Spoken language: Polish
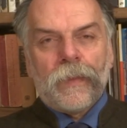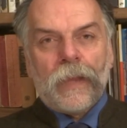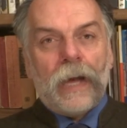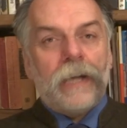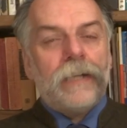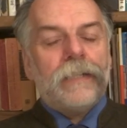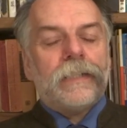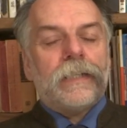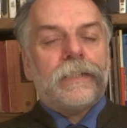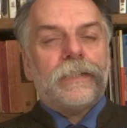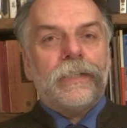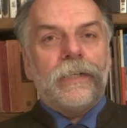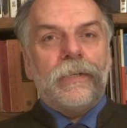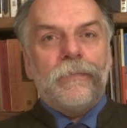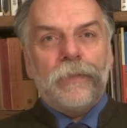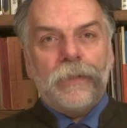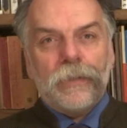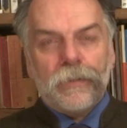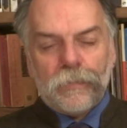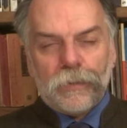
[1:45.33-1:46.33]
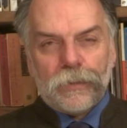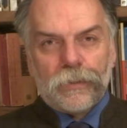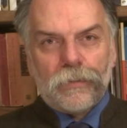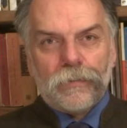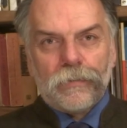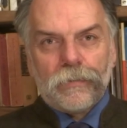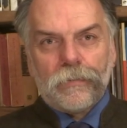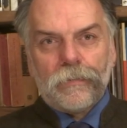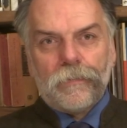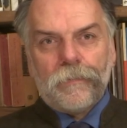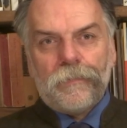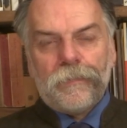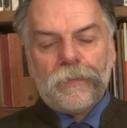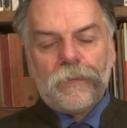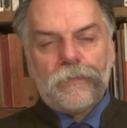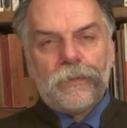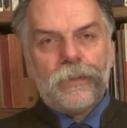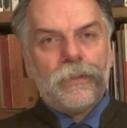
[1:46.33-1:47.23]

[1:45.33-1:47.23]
Ale zacznijmy od początku. W